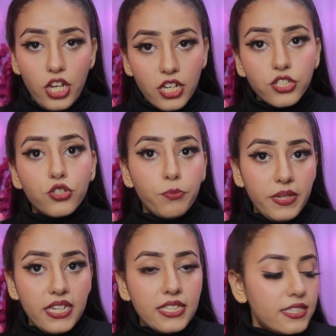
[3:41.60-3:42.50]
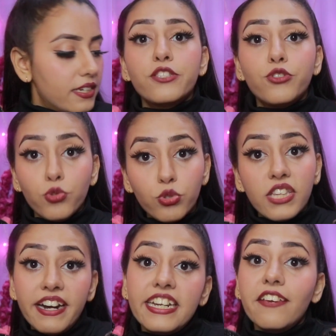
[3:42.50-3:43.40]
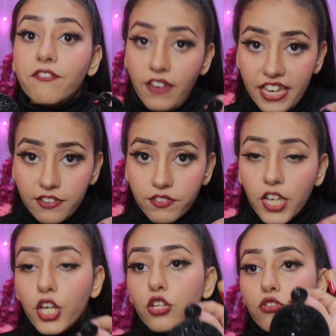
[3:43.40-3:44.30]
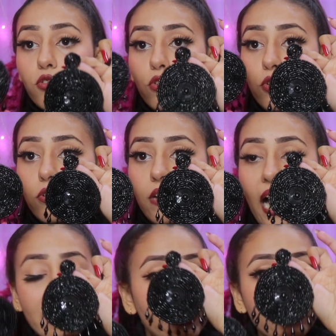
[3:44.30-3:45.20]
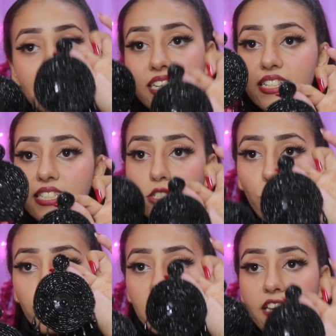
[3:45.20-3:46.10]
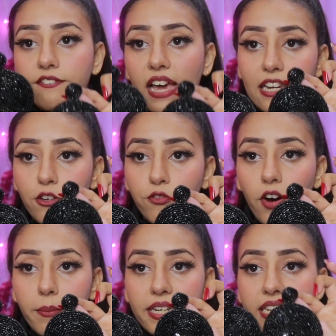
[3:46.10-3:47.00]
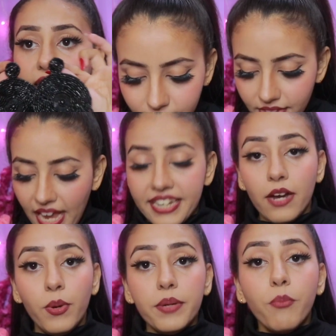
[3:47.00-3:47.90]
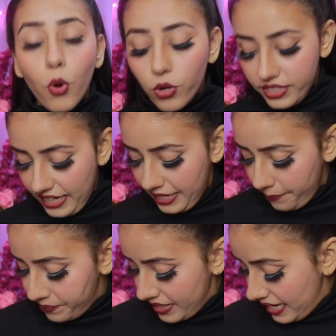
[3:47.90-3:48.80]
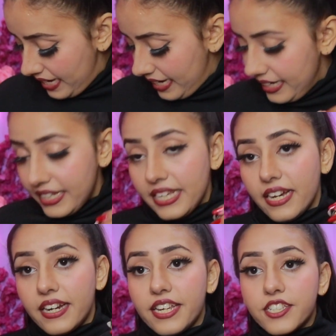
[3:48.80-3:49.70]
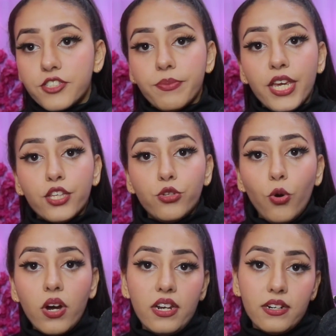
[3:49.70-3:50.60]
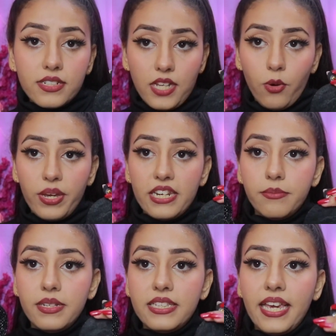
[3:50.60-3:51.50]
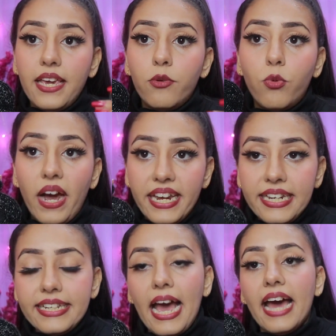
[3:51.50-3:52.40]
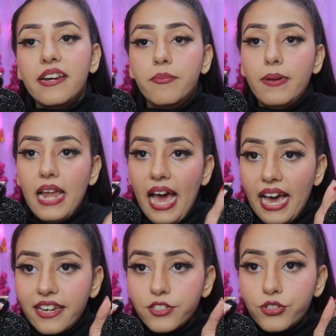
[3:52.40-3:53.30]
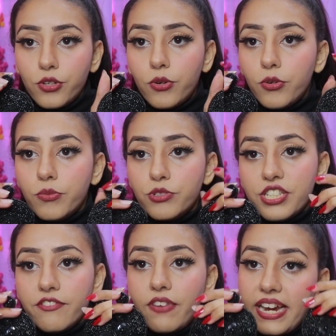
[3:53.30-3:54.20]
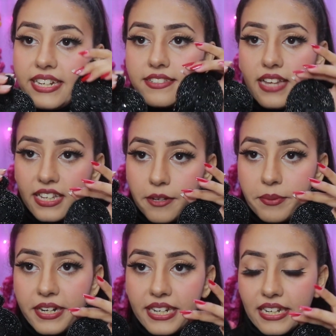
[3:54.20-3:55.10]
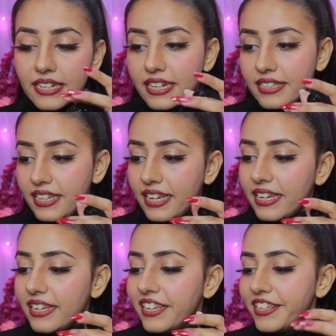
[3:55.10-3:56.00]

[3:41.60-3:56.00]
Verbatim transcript: जस्ट रुपीज इज टू थर्टी फाइव तो आई थिंक इट इज़ टोटली वैल्यू फॉर मनी एंड या वन मोर थिंग इन इयर में दो कलर्स अवेलेबल थे वाइट एंड ब्लैक सो मुझे वाइट ज़्यादा प्रिटी लग रहे थे